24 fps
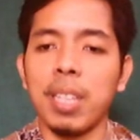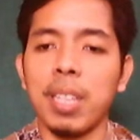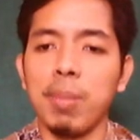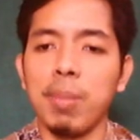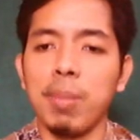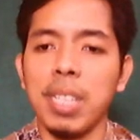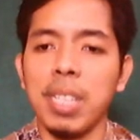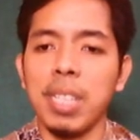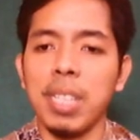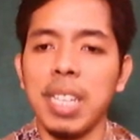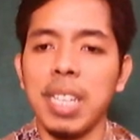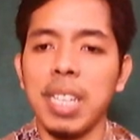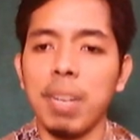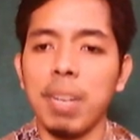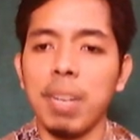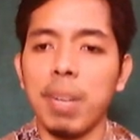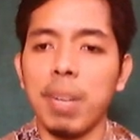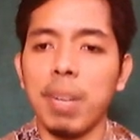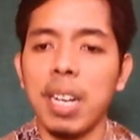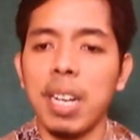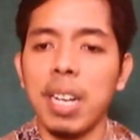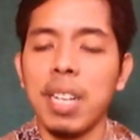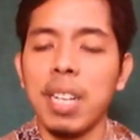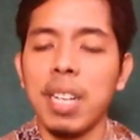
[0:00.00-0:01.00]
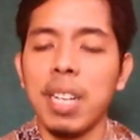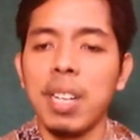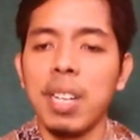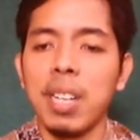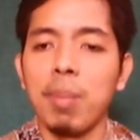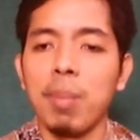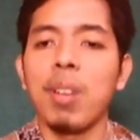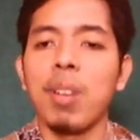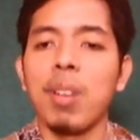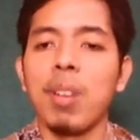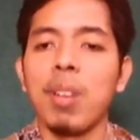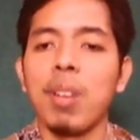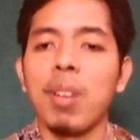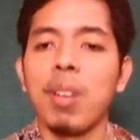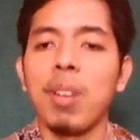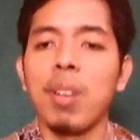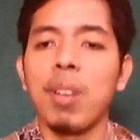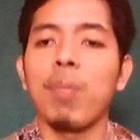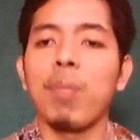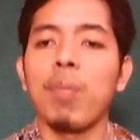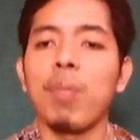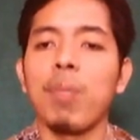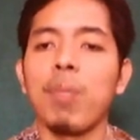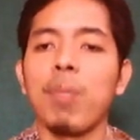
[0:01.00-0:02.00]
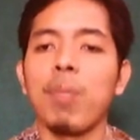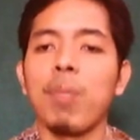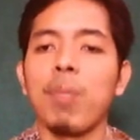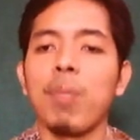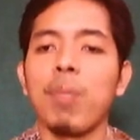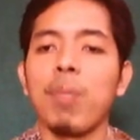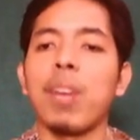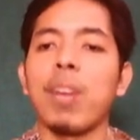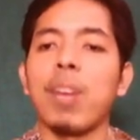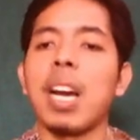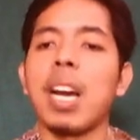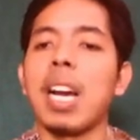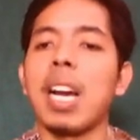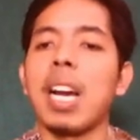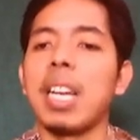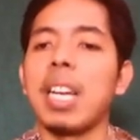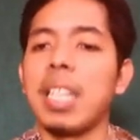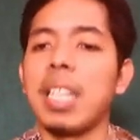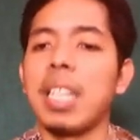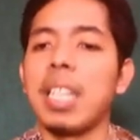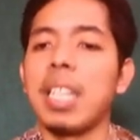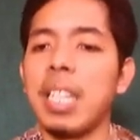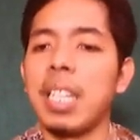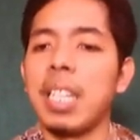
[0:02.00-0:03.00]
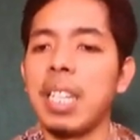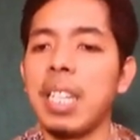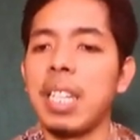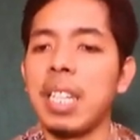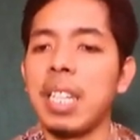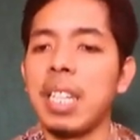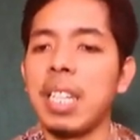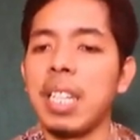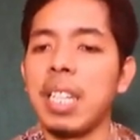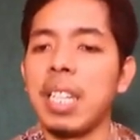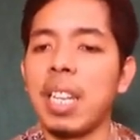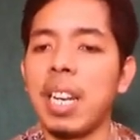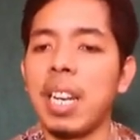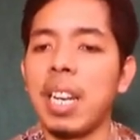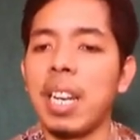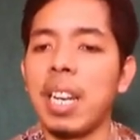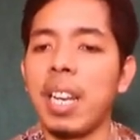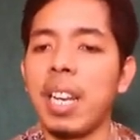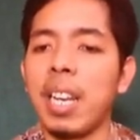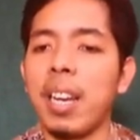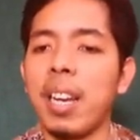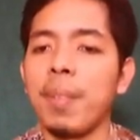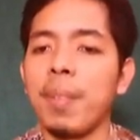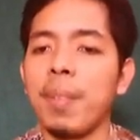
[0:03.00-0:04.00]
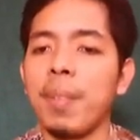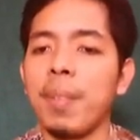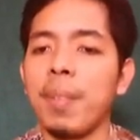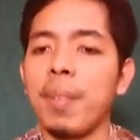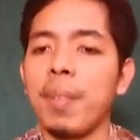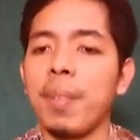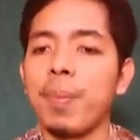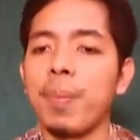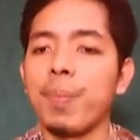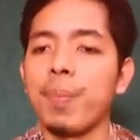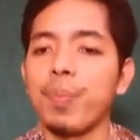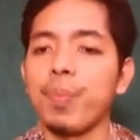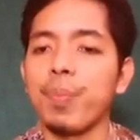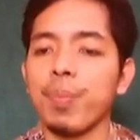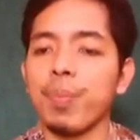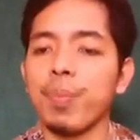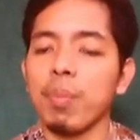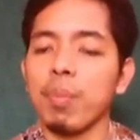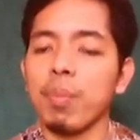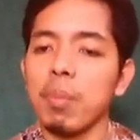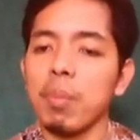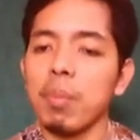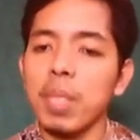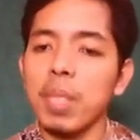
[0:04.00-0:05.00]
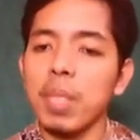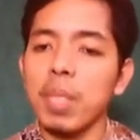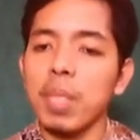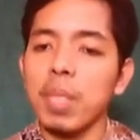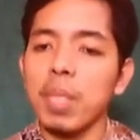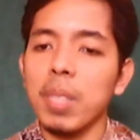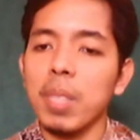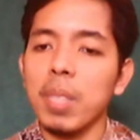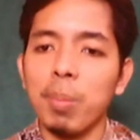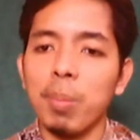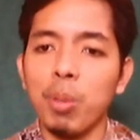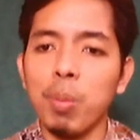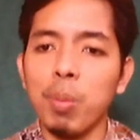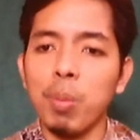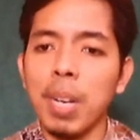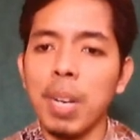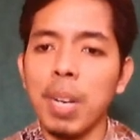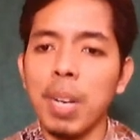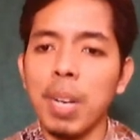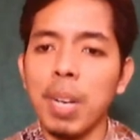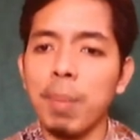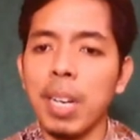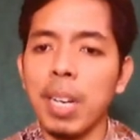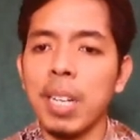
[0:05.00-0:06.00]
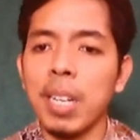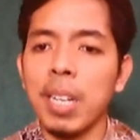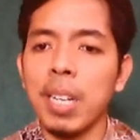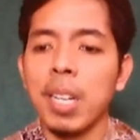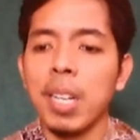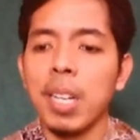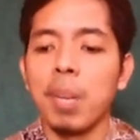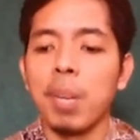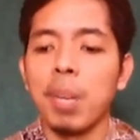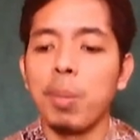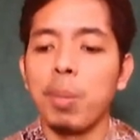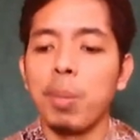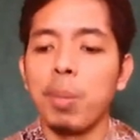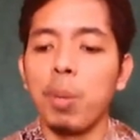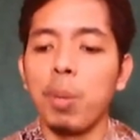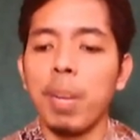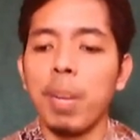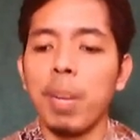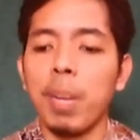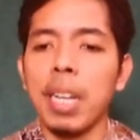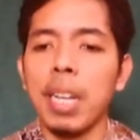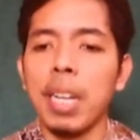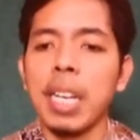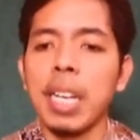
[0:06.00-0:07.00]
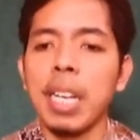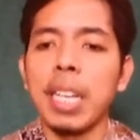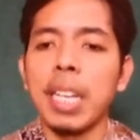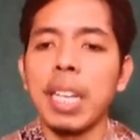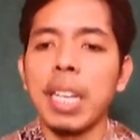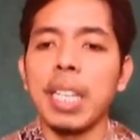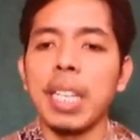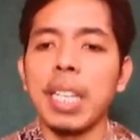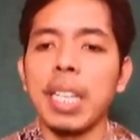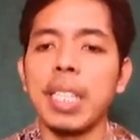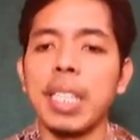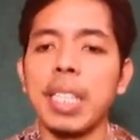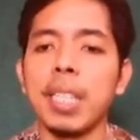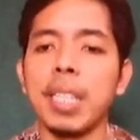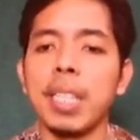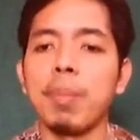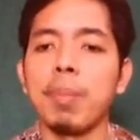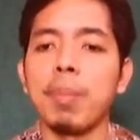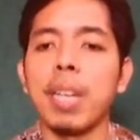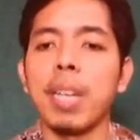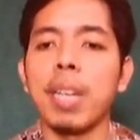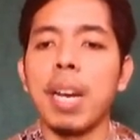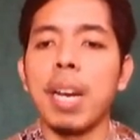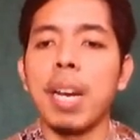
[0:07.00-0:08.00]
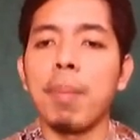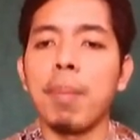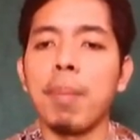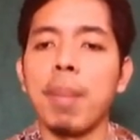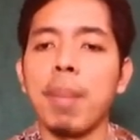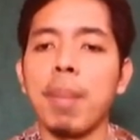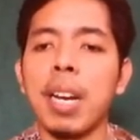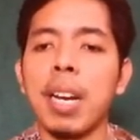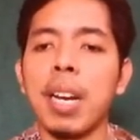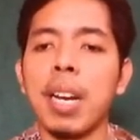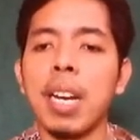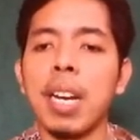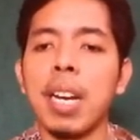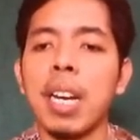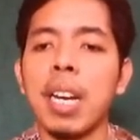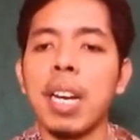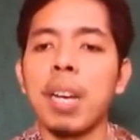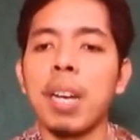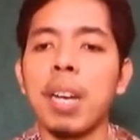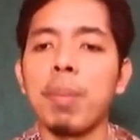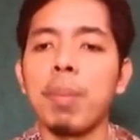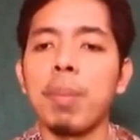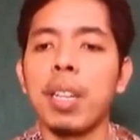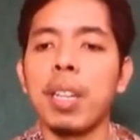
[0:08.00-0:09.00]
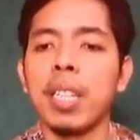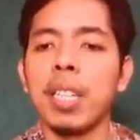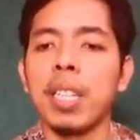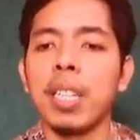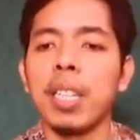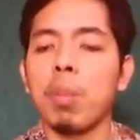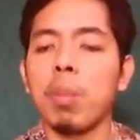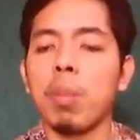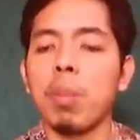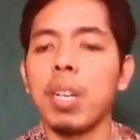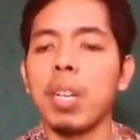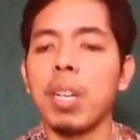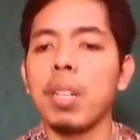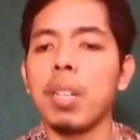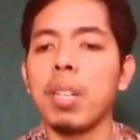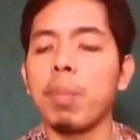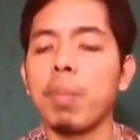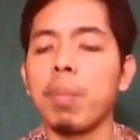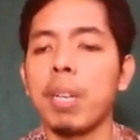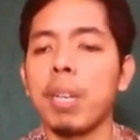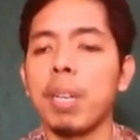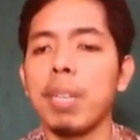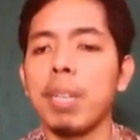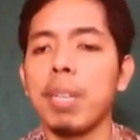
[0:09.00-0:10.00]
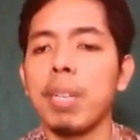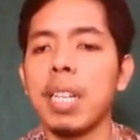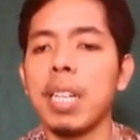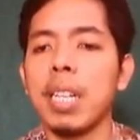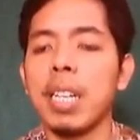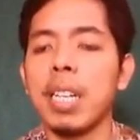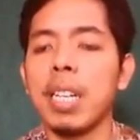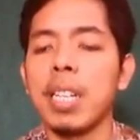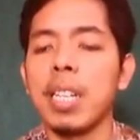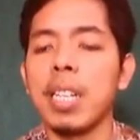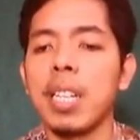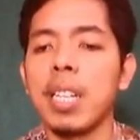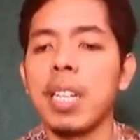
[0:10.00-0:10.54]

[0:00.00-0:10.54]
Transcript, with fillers: menjadi apa menjadi fa'il ya berupa apa berupa isim nama berarti robna bagaimana